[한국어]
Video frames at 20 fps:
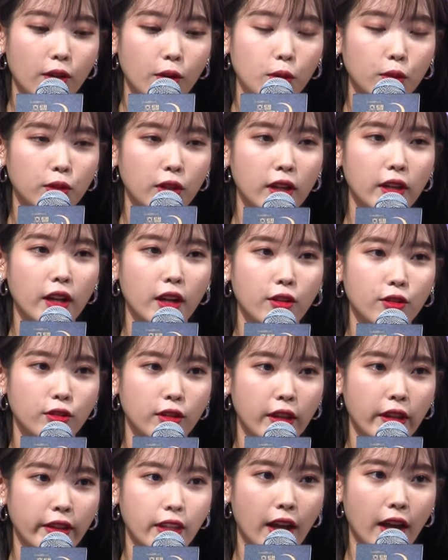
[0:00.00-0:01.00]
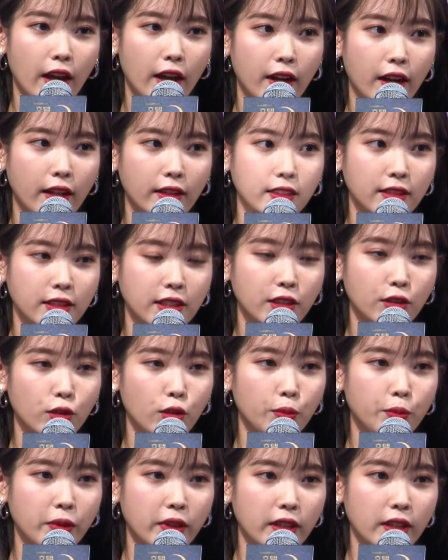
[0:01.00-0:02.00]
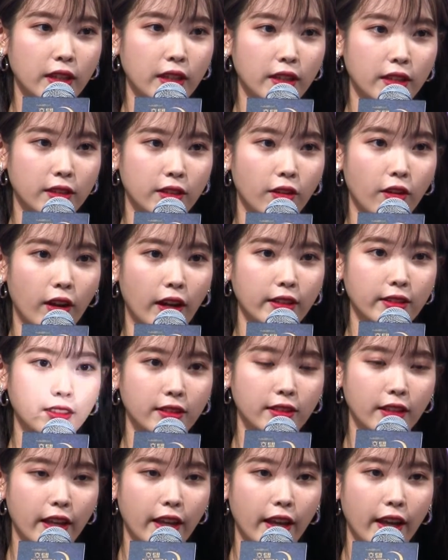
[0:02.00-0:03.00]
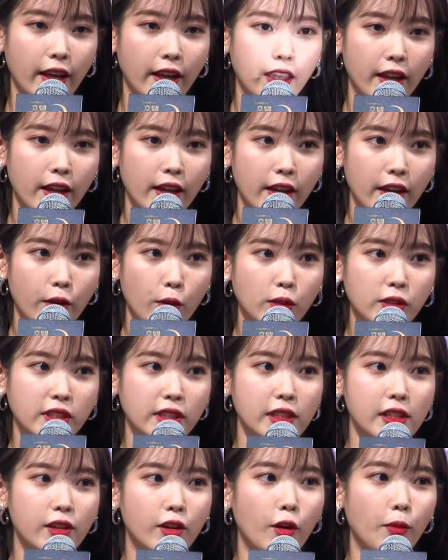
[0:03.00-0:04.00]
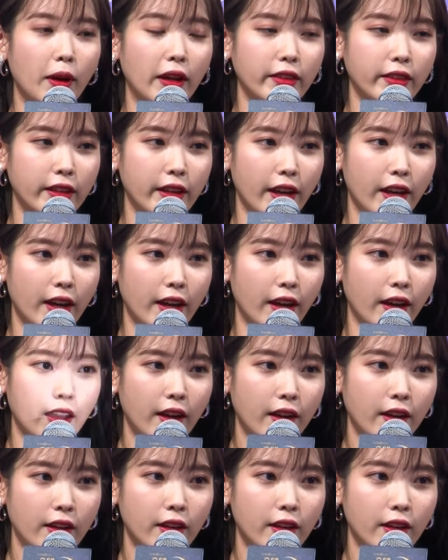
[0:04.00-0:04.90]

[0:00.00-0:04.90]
호텔 렐루라나라는 신업이 들어갔는데 혹시 읽어봤냐?